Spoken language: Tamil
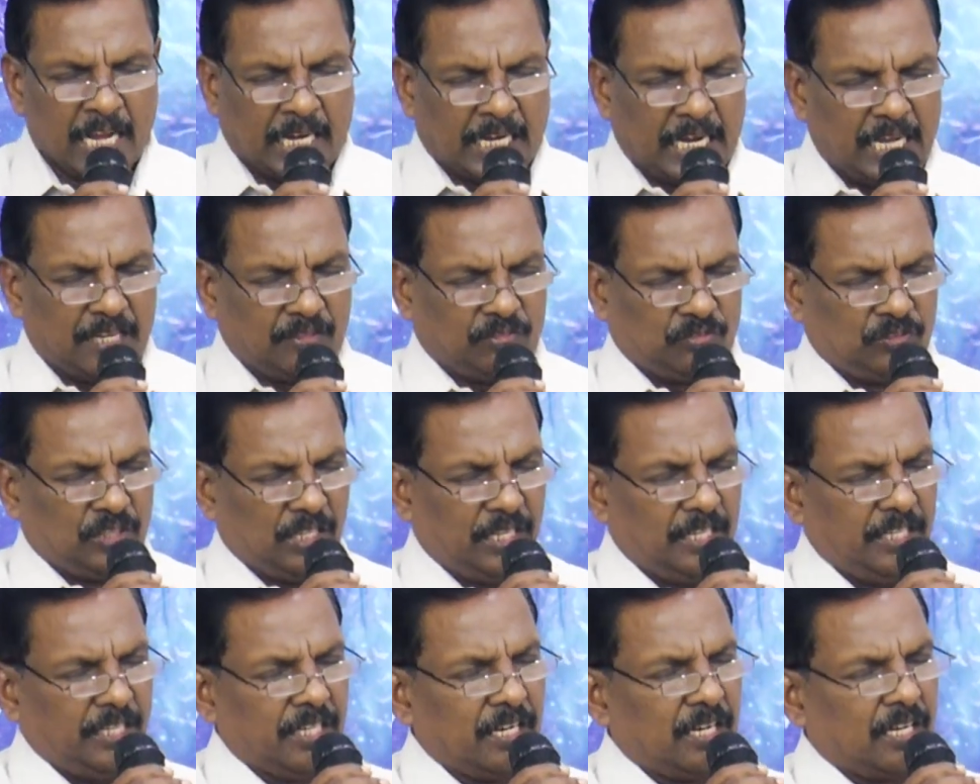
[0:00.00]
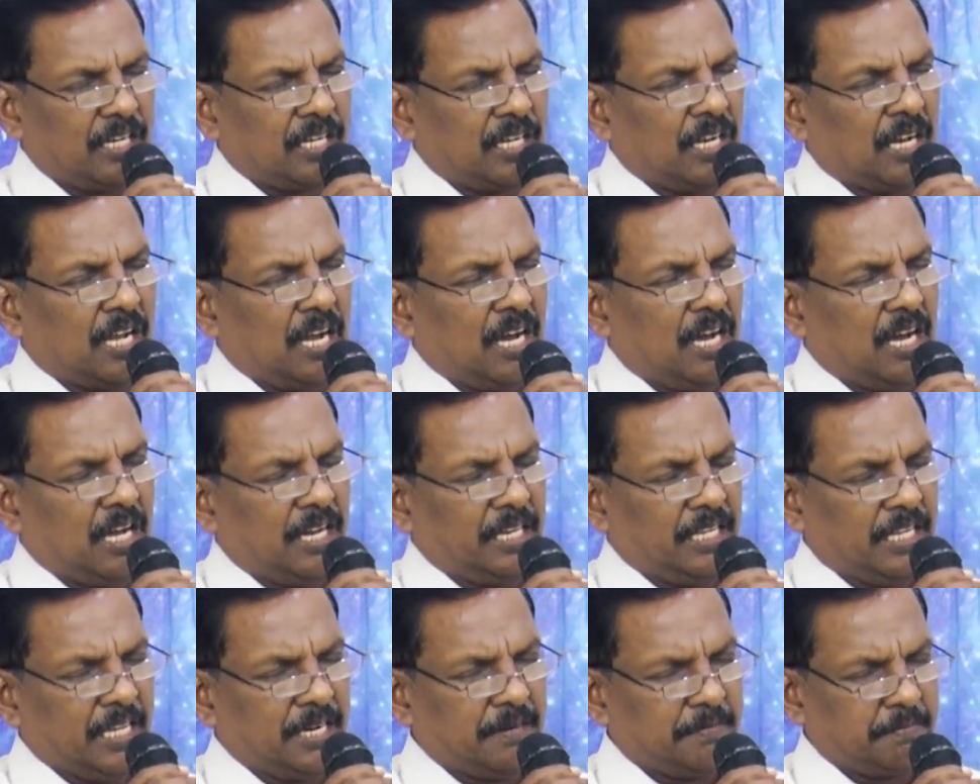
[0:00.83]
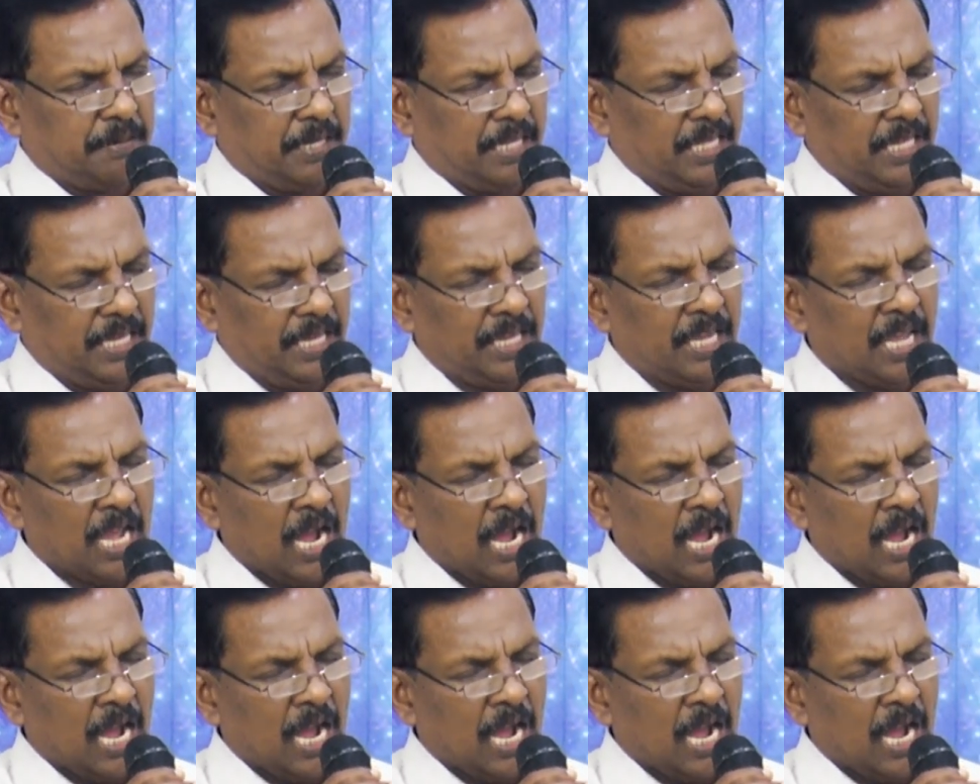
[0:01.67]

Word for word: கர்த்தர் இருக்கிறார் என்பதை